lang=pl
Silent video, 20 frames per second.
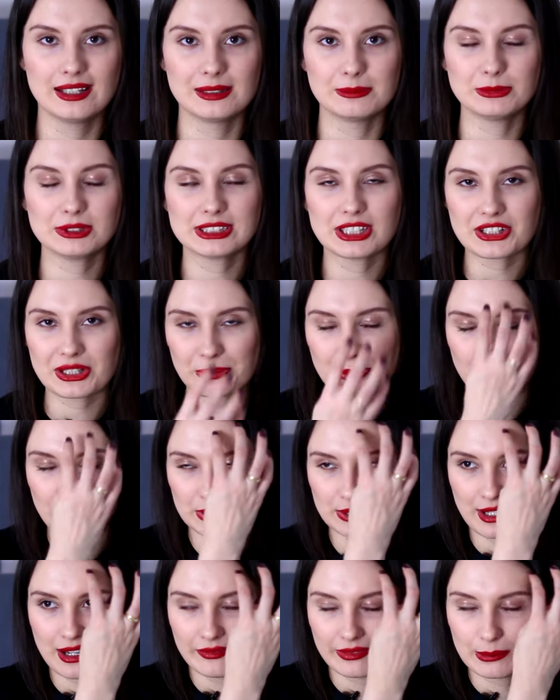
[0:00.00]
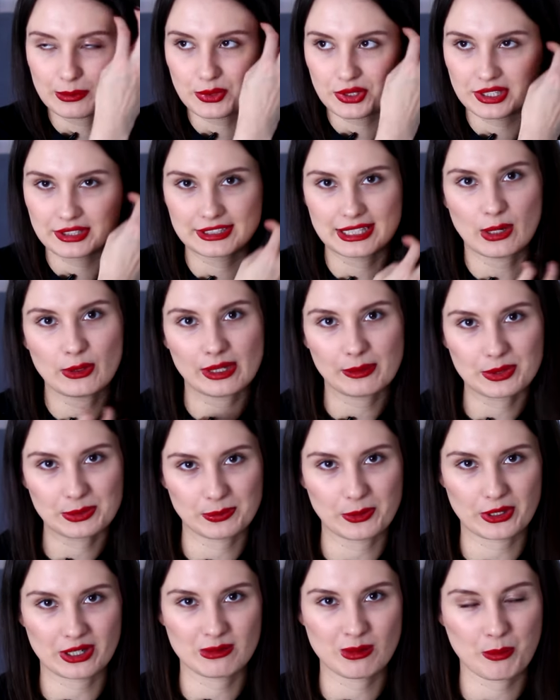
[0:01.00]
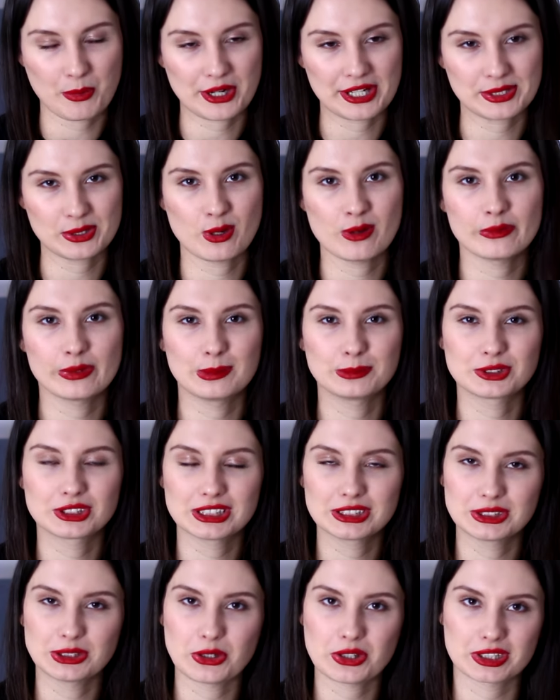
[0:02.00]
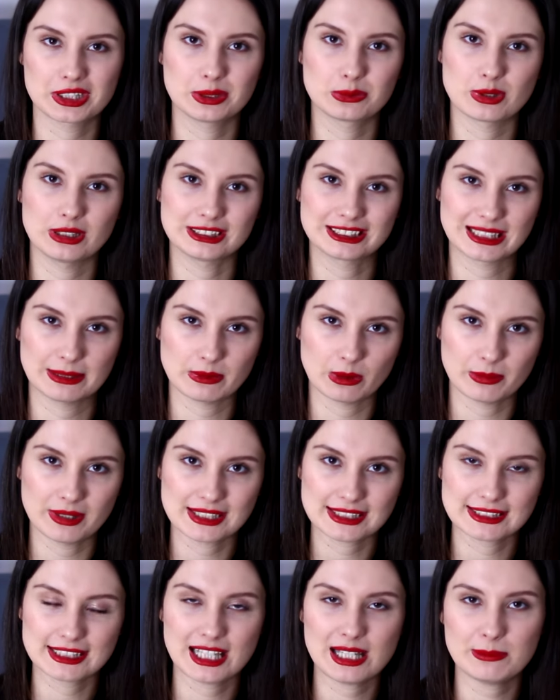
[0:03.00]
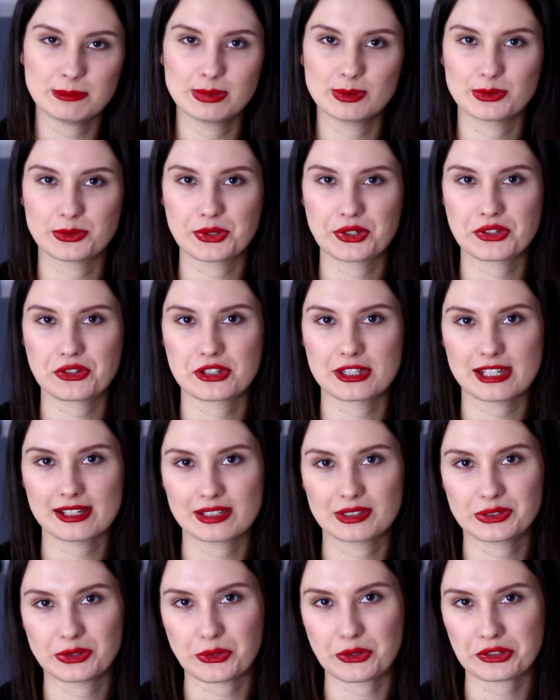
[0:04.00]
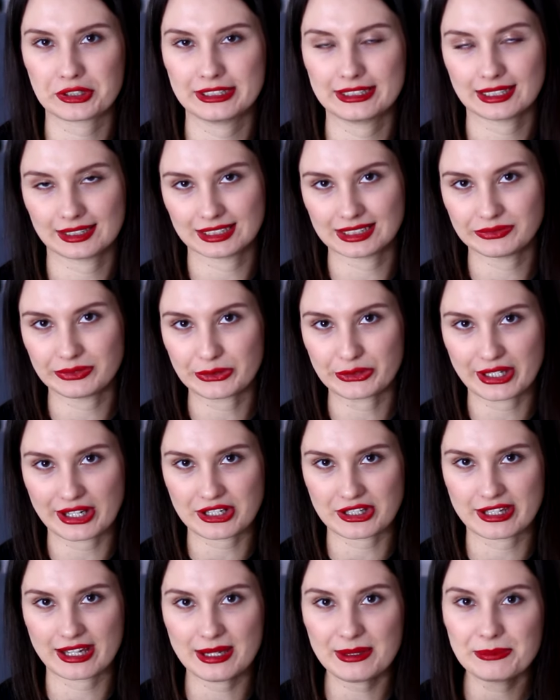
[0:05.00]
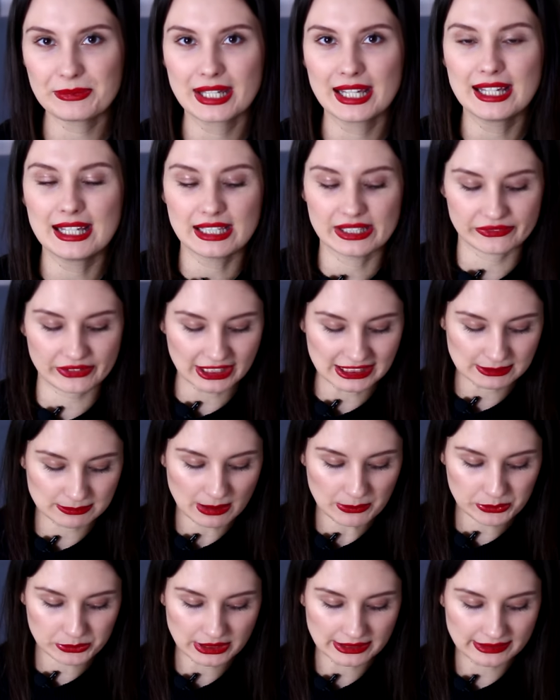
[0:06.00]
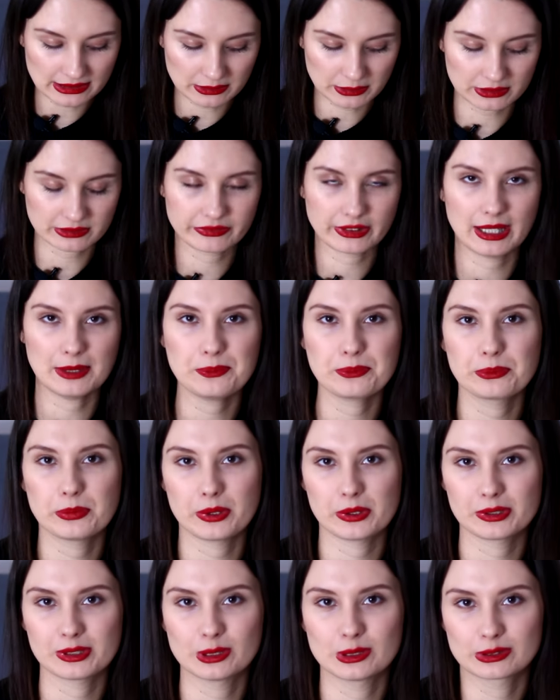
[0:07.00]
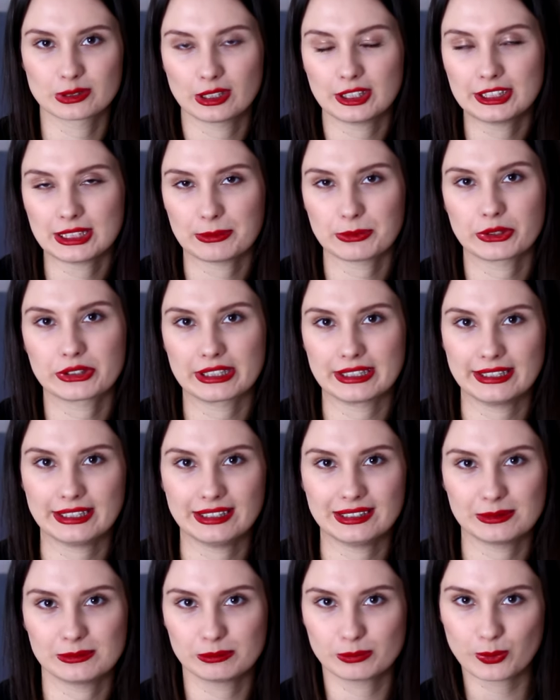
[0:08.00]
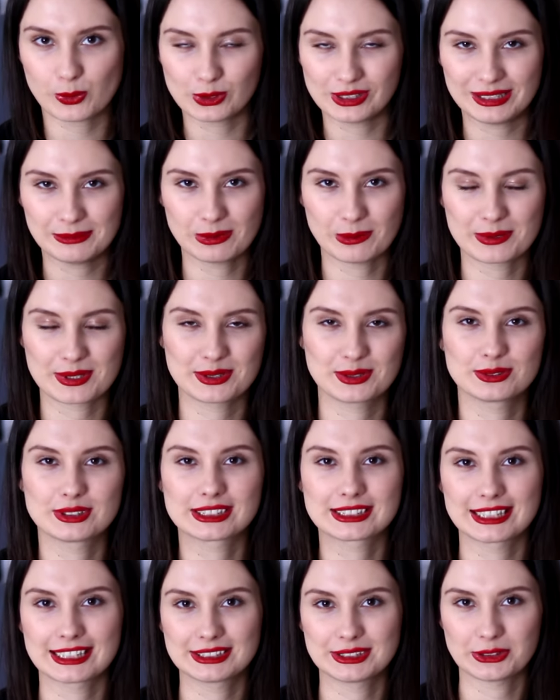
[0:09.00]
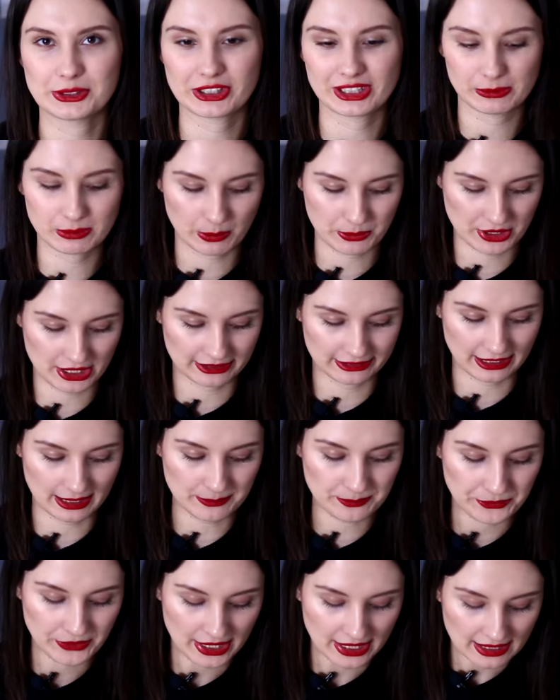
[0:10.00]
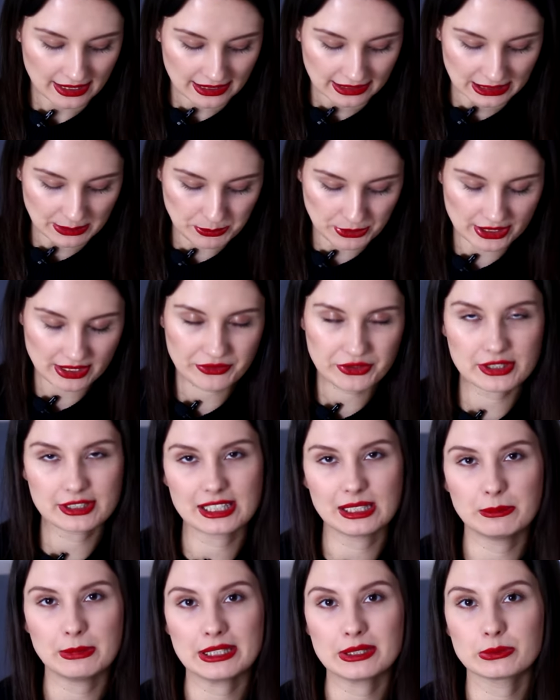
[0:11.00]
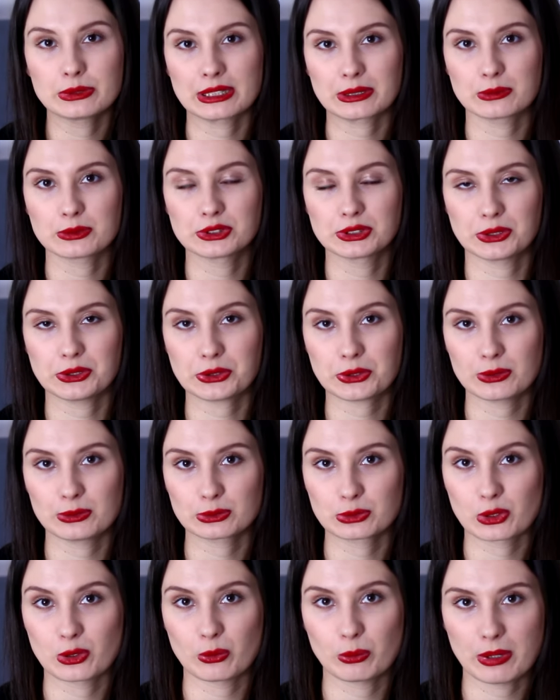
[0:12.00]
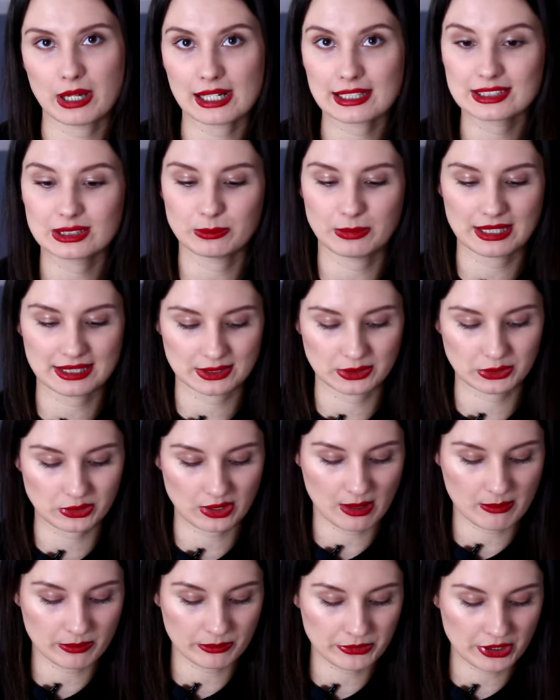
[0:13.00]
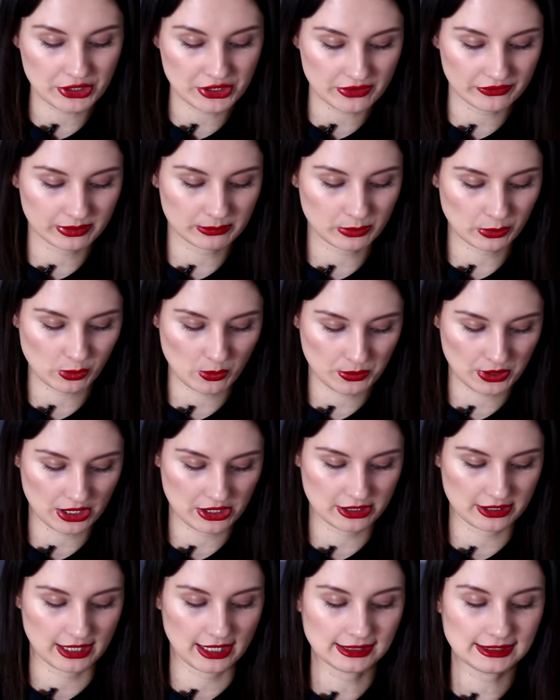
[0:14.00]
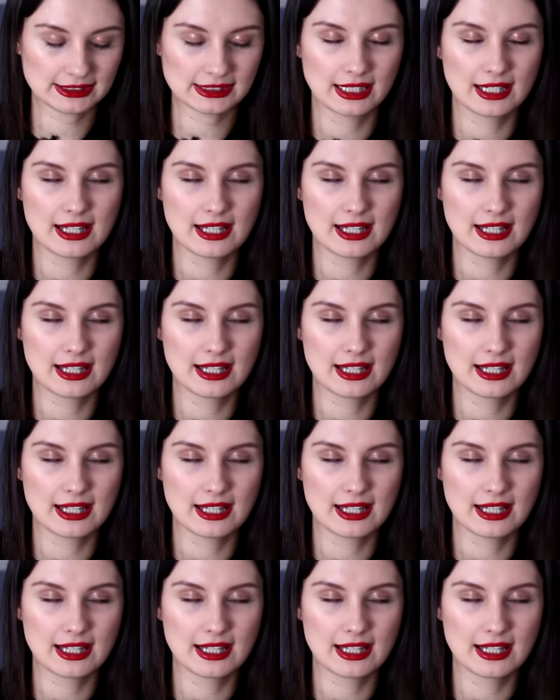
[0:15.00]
Myślę, że pokazałam Wam już ich całkiem sporo, bo pokazałam Wam trzy książki, które czytam obecnie, plus cztery książki takie świąteczne, więc mam tutaj tylko dwie, bo doliczam do tej puli po prostu też te książki poprzednie. I przede wszystkim jedną taką książką, którą bardzo, bardzo chciałabym jeszcze w tym roku przeczytać,